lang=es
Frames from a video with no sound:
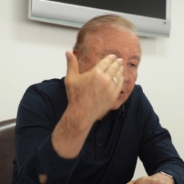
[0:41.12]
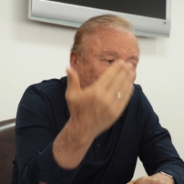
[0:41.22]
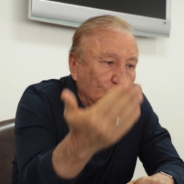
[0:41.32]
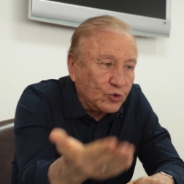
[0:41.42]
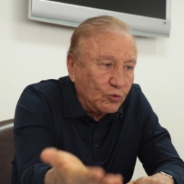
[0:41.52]

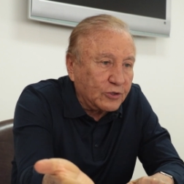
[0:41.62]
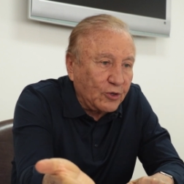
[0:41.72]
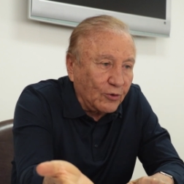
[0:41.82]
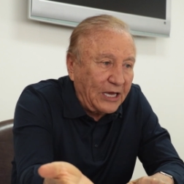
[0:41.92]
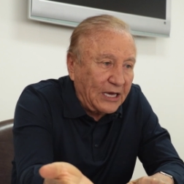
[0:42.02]

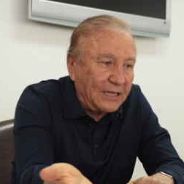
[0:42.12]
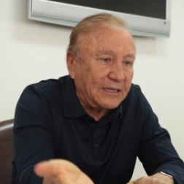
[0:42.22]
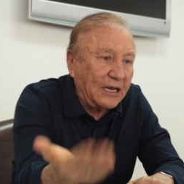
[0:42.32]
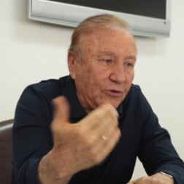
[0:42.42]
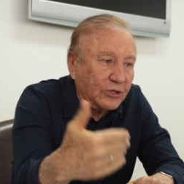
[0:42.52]
consultoría
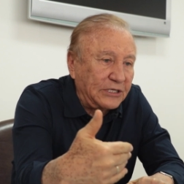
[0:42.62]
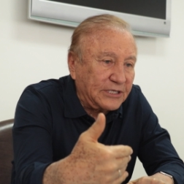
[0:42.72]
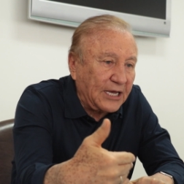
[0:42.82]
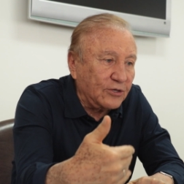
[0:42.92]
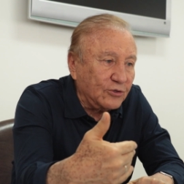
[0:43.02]
de los
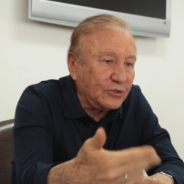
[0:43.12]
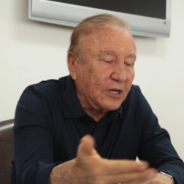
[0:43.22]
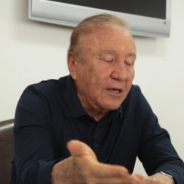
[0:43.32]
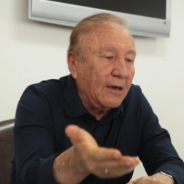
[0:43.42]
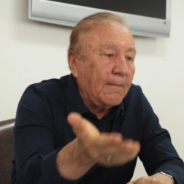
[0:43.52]
diseños